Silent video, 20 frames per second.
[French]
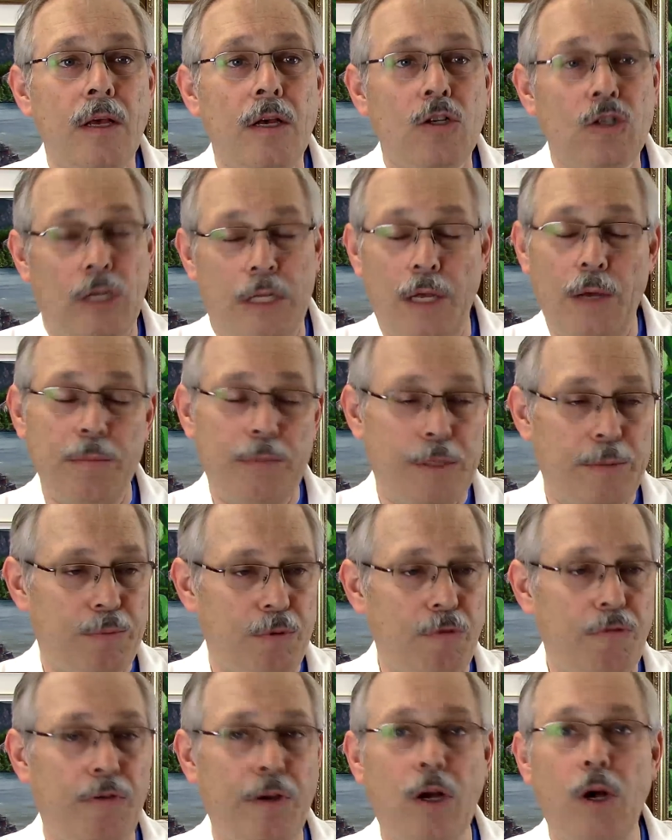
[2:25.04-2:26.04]
J'en ai un petit
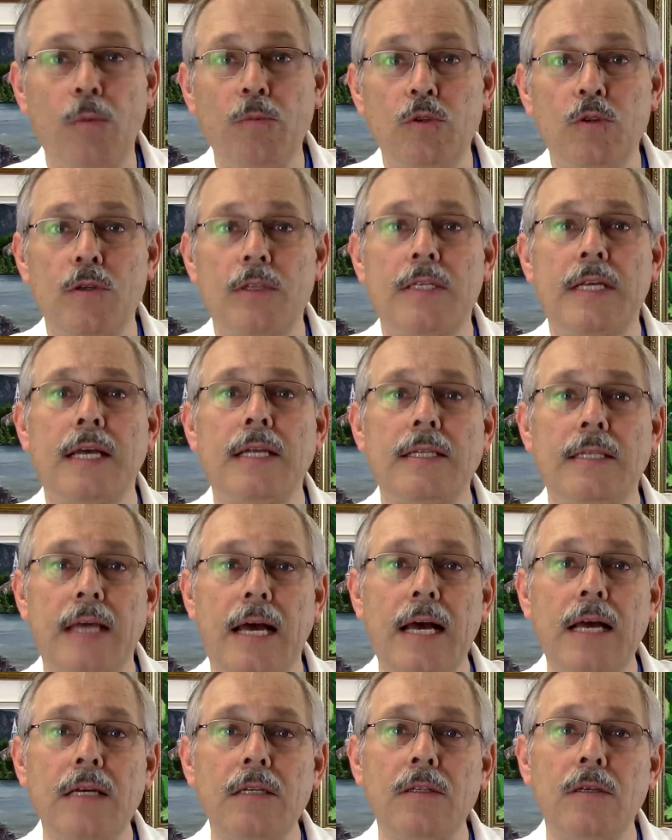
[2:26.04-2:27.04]
peu fait comme une
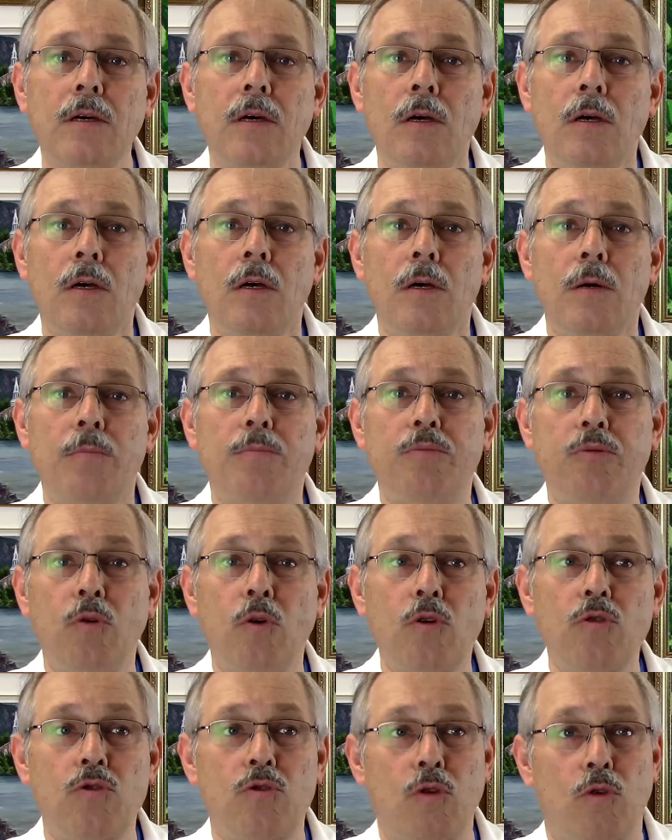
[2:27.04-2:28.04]
synthèse
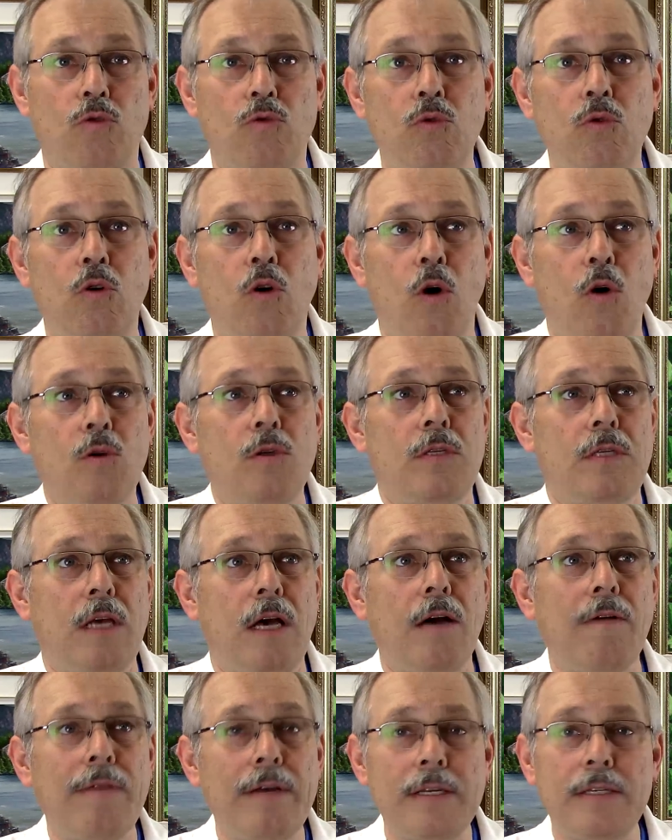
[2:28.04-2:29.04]
pour surtout
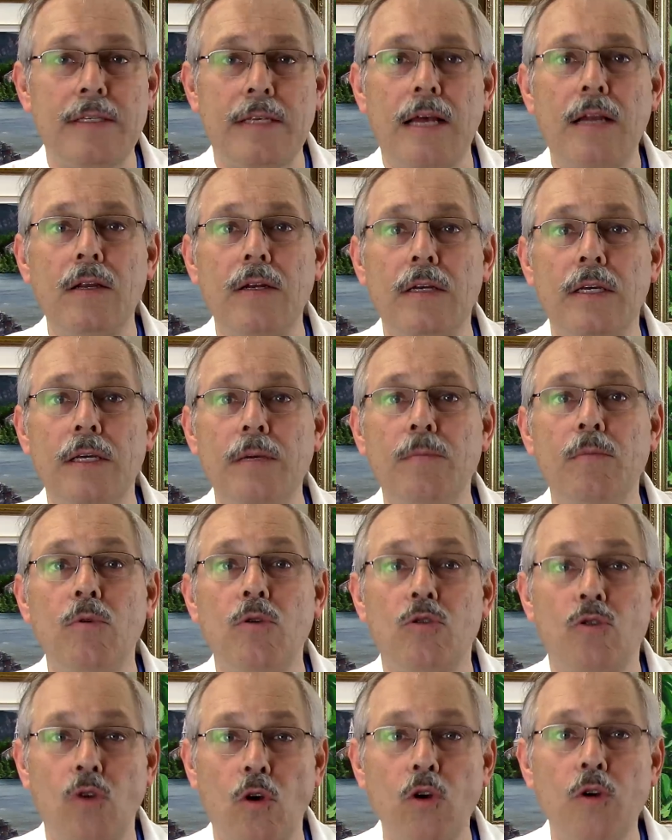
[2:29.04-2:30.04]
conserver celles qui me
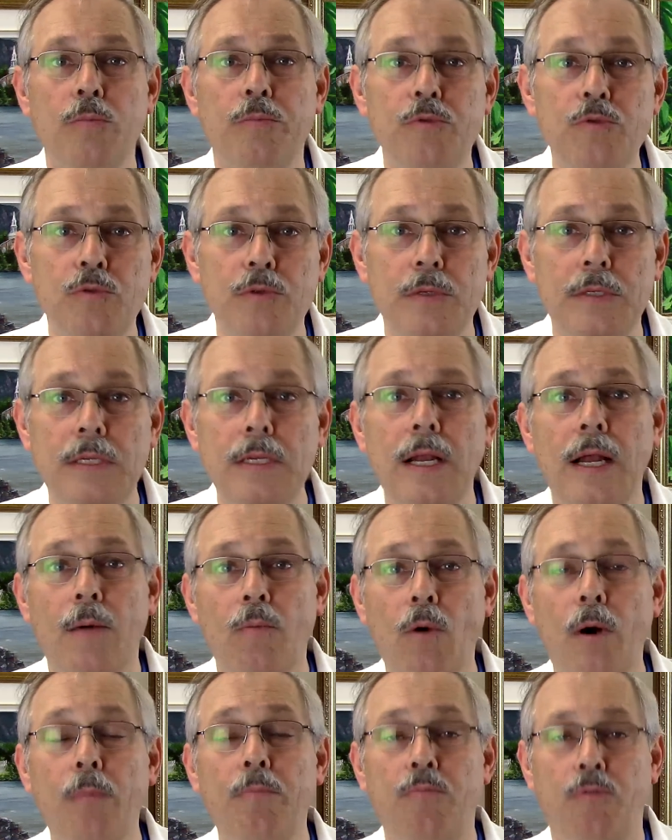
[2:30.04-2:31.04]
sont le plus utiles à
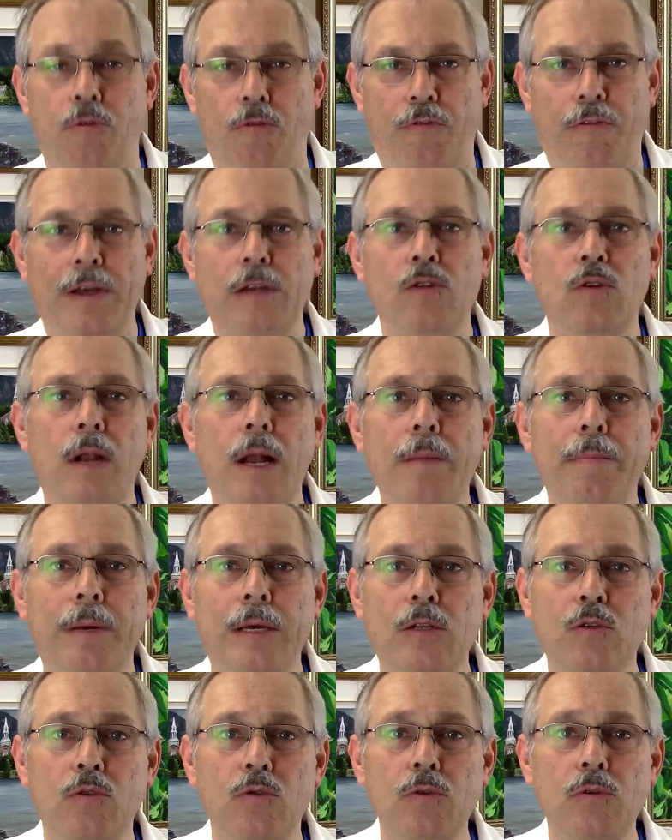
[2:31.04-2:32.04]
moi pour faire de la
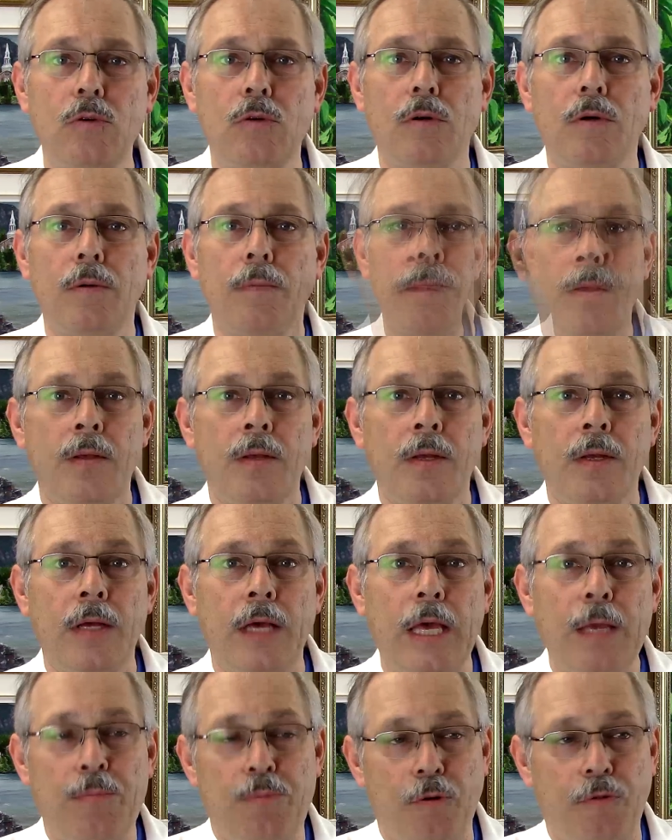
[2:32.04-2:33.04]
peinture.
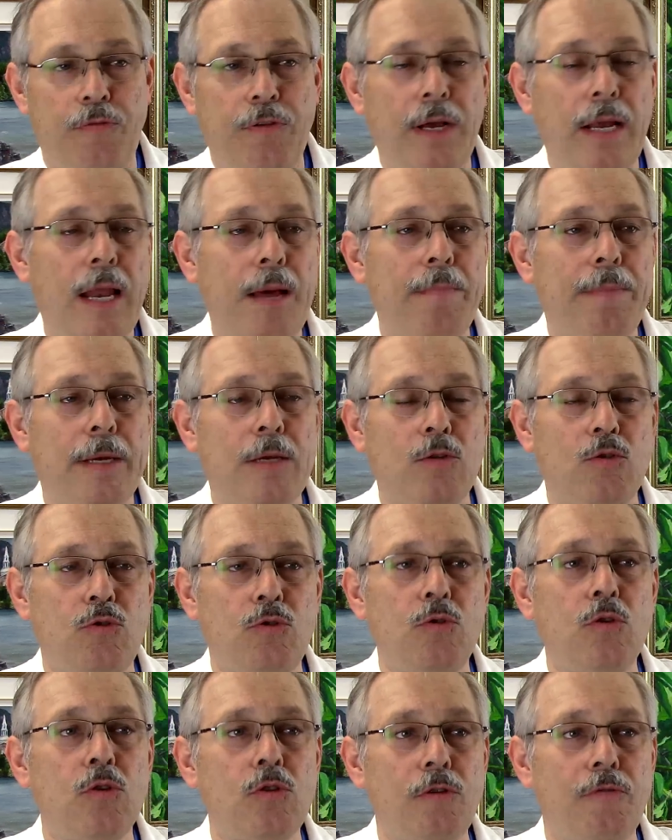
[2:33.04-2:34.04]
Et pour faire la
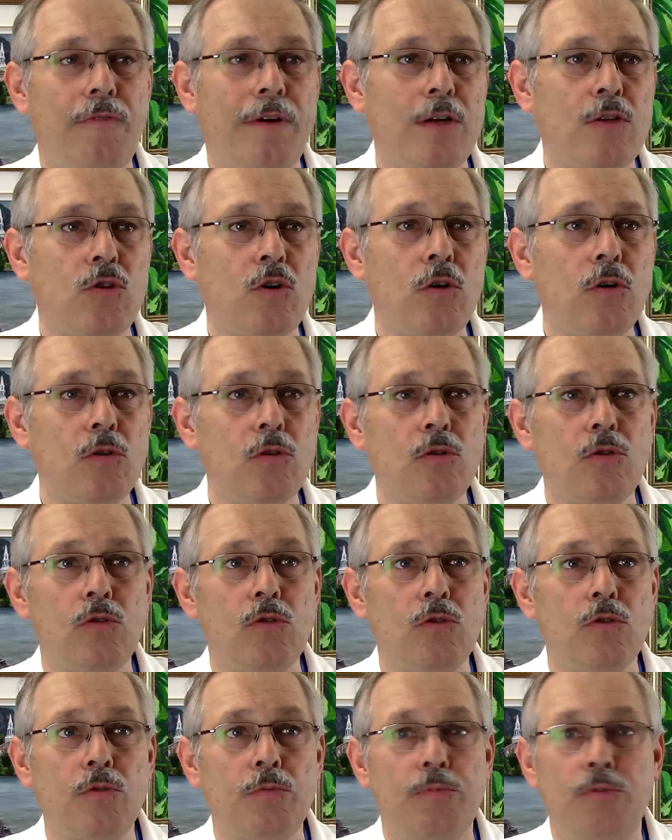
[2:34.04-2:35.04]
peinture de façon
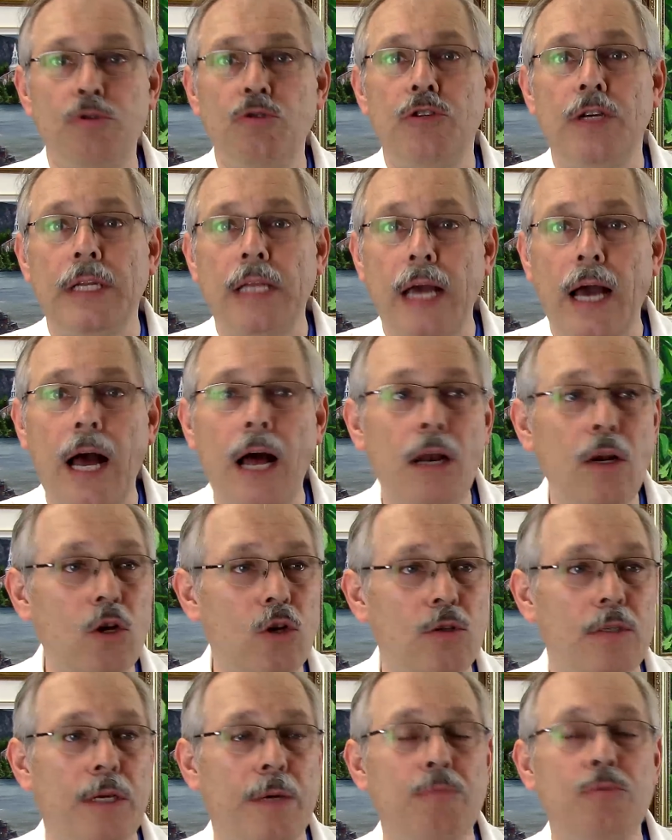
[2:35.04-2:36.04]
euh, plus générale,
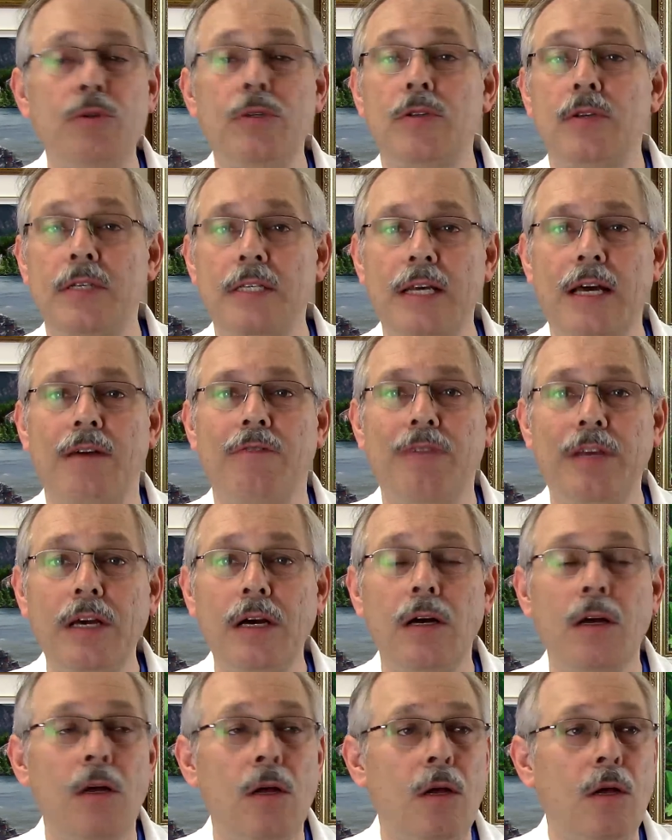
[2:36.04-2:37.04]
que ça puisse
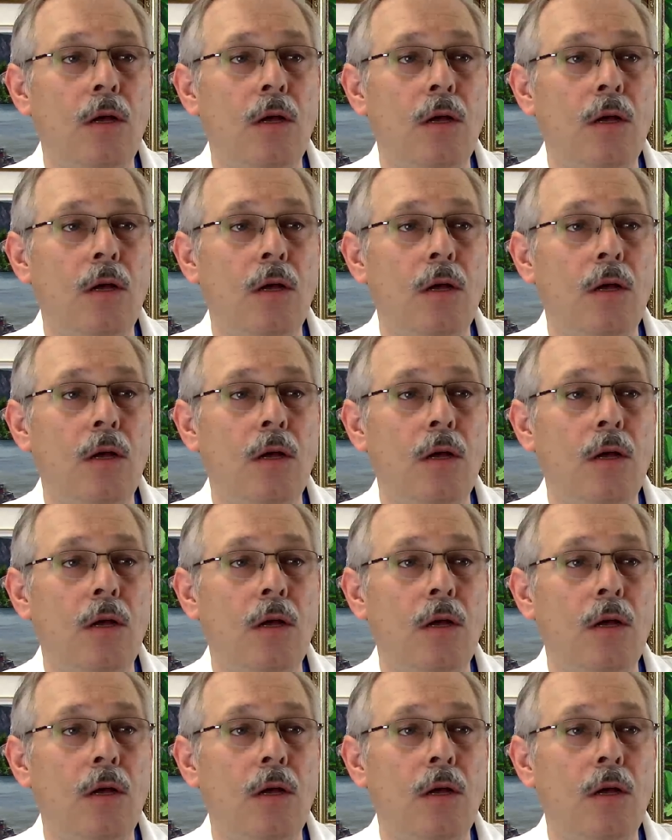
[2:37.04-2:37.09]
servir